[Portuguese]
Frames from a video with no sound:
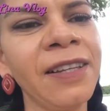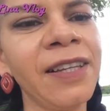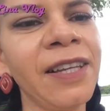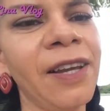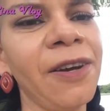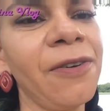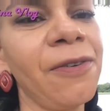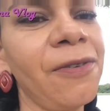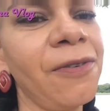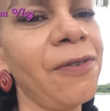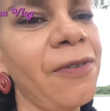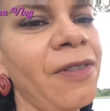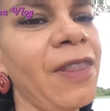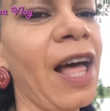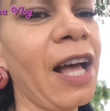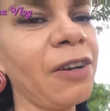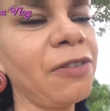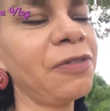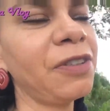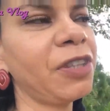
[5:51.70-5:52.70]
que é o
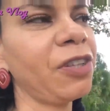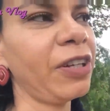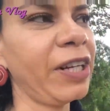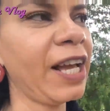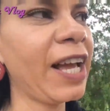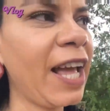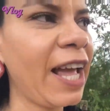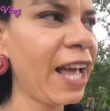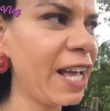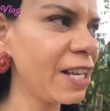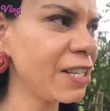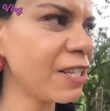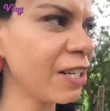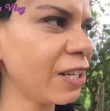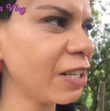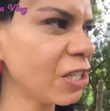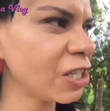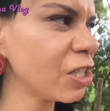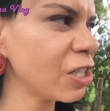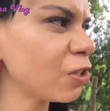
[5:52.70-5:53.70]
Lago Vitória
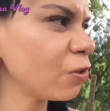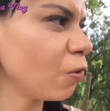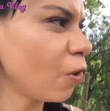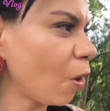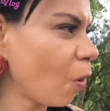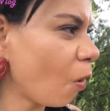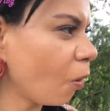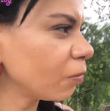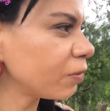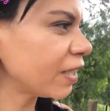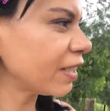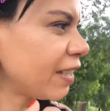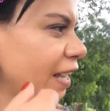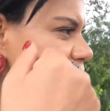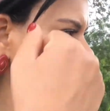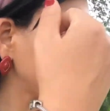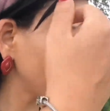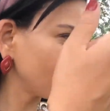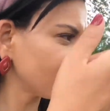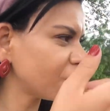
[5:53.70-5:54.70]
Régia. A gente ontem
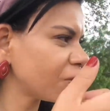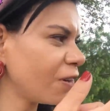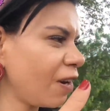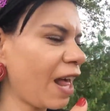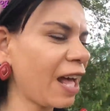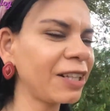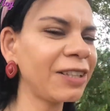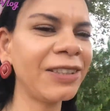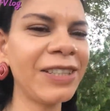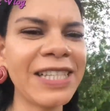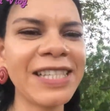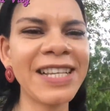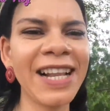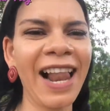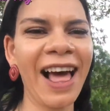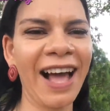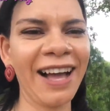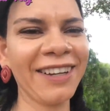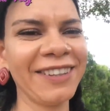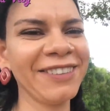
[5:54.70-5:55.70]
tava do outro lado desse
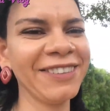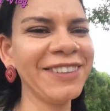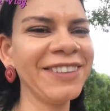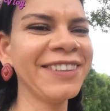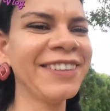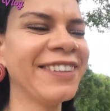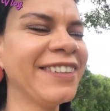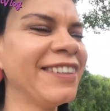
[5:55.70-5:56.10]
lago